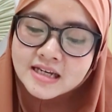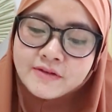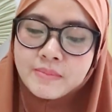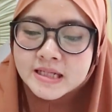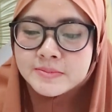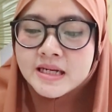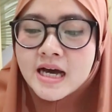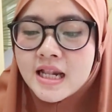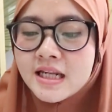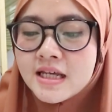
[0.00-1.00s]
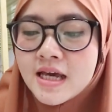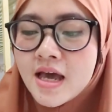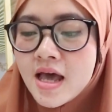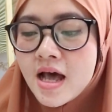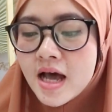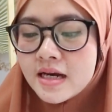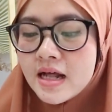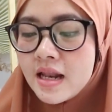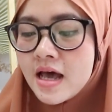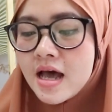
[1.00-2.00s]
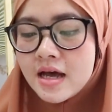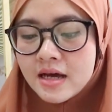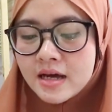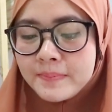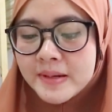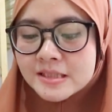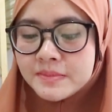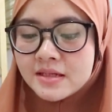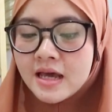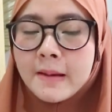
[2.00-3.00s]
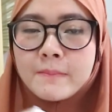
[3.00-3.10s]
Jadi pasmina kali ini adalah uh, pasmina